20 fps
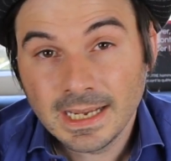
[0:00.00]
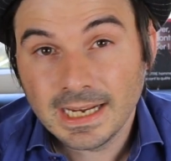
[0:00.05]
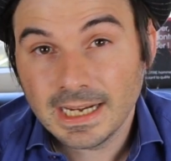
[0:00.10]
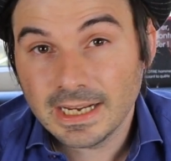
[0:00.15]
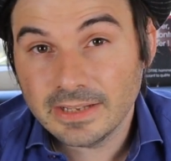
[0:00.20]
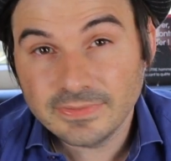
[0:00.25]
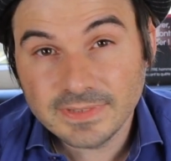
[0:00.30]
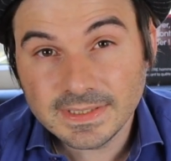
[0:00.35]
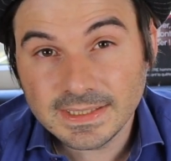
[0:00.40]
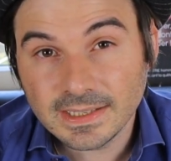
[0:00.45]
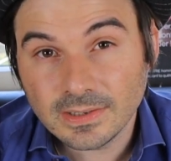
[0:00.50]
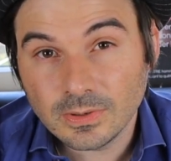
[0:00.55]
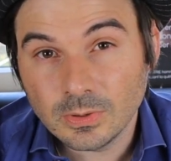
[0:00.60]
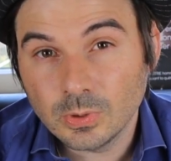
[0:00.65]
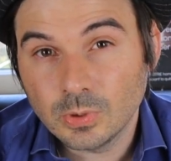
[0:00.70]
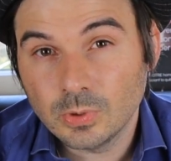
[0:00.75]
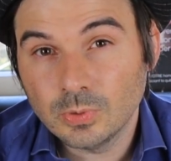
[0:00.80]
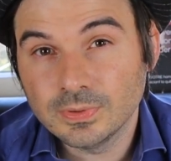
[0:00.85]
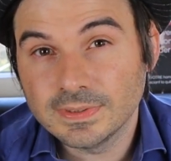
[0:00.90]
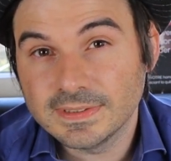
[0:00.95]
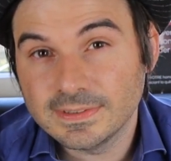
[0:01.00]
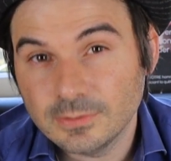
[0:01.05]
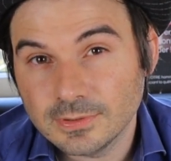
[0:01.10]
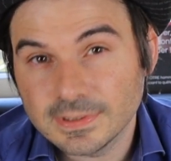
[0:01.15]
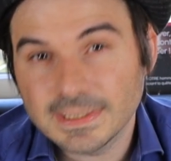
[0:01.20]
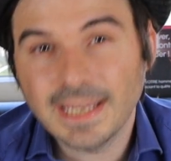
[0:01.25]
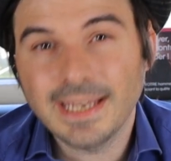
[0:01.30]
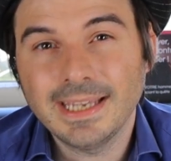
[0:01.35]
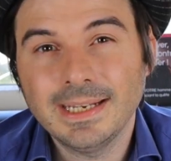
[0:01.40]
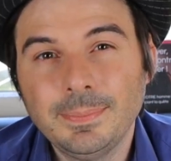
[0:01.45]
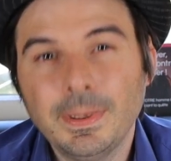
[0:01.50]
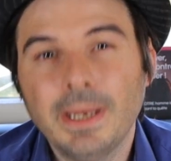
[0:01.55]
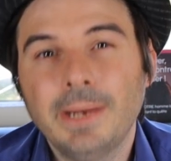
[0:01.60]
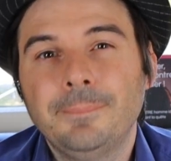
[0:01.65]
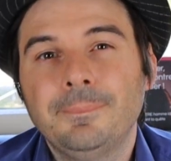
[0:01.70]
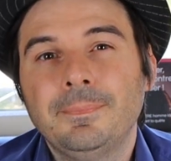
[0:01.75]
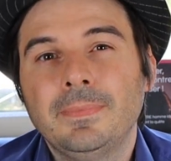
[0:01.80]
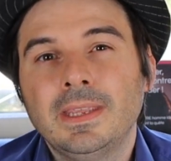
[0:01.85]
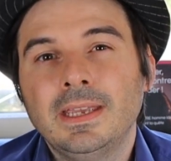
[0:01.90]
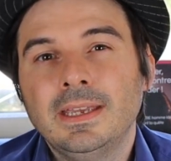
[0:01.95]
La vie des rencontres ne s'arrête
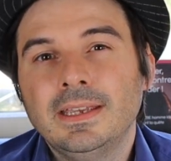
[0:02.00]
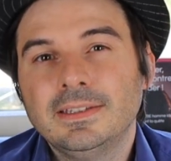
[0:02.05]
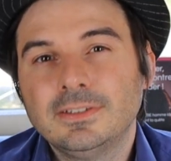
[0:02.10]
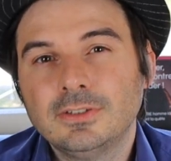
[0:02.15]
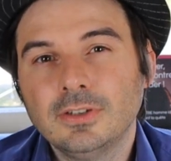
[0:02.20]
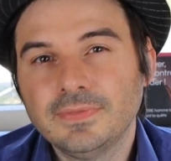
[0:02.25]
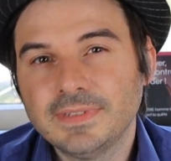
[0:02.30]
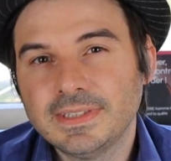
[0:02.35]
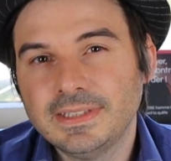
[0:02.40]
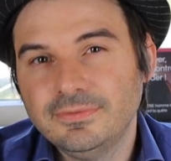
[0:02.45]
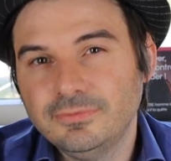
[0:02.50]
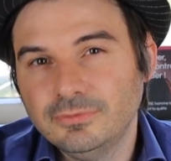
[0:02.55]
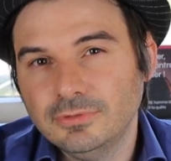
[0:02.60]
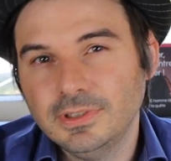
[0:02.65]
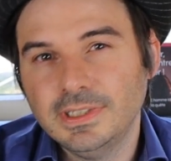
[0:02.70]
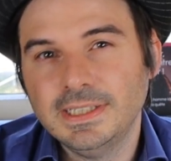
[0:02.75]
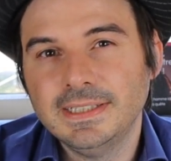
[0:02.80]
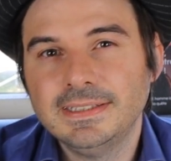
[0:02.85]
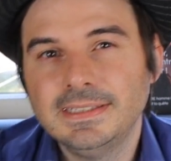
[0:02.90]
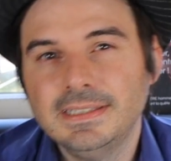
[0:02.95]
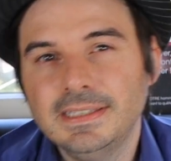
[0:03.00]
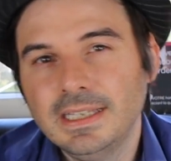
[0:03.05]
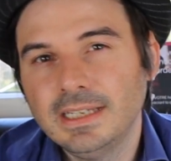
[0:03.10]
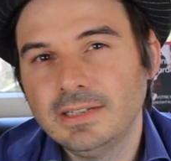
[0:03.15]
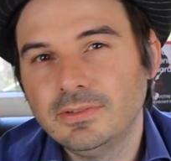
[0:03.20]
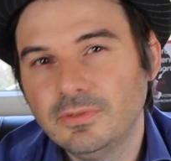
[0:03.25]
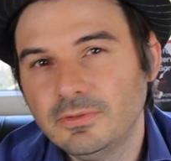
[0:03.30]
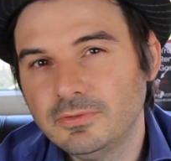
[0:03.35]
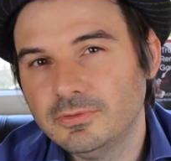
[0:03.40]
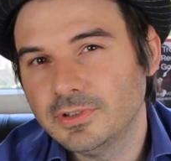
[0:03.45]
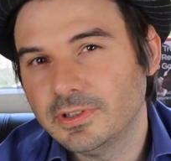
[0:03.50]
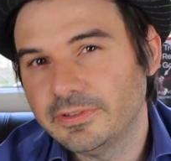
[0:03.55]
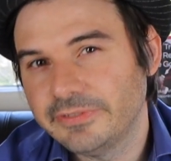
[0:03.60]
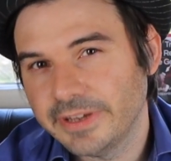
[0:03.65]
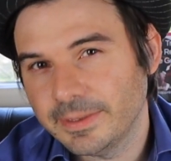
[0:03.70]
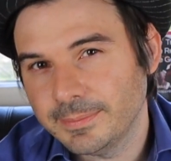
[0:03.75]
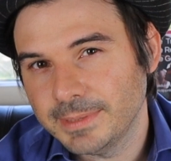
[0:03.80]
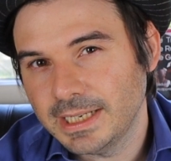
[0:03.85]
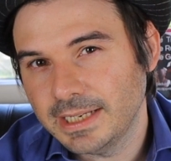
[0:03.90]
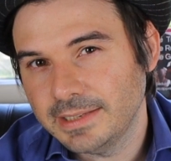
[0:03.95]
pas. Sauf si vous le décidez et que vous vous
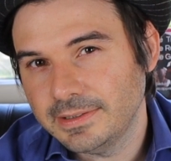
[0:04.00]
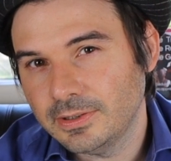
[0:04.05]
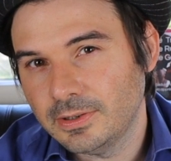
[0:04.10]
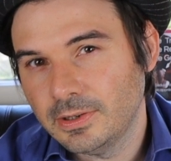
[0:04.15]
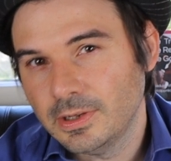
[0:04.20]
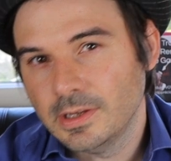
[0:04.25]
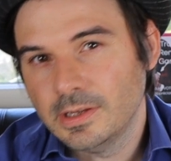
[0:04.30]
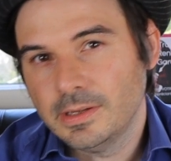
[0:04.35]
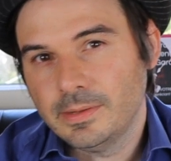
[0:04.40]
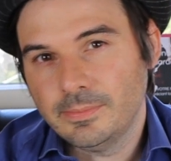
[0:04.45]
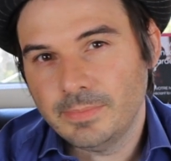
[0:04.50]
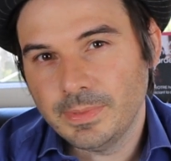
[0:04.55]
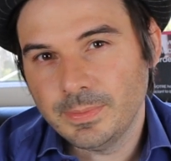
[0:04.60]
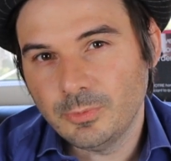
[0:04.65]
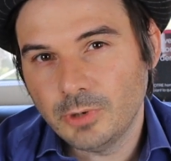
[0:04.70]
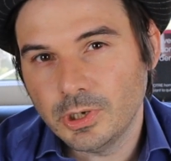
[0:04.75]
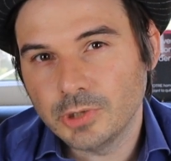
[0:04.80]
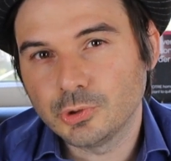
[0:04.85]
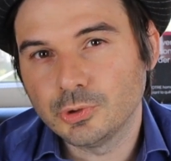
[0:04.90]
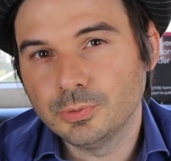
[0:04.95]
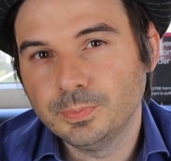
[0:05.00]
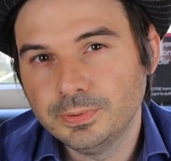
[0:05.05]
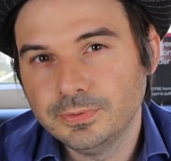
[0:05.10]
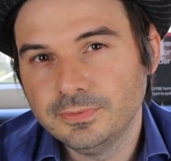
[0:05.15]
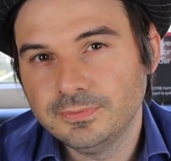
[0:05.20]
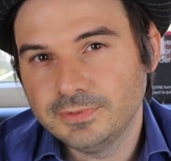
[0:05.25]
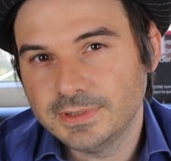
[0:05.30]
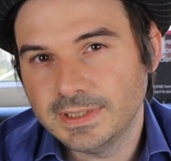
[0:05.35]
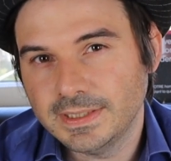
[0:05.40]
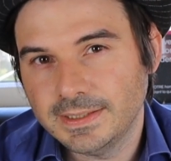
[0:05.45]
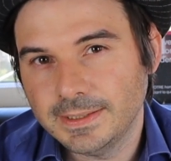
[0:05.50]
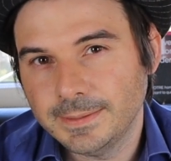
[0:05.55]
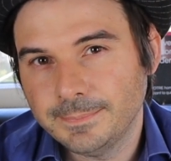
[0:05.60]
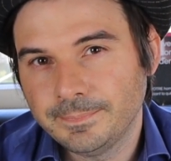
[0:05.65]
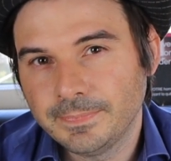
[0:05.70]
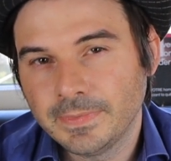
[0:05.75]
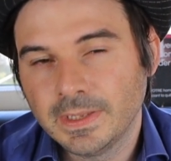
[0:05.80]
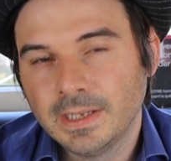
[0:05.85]
enfermez là-dedans mais moi je peux vous aider.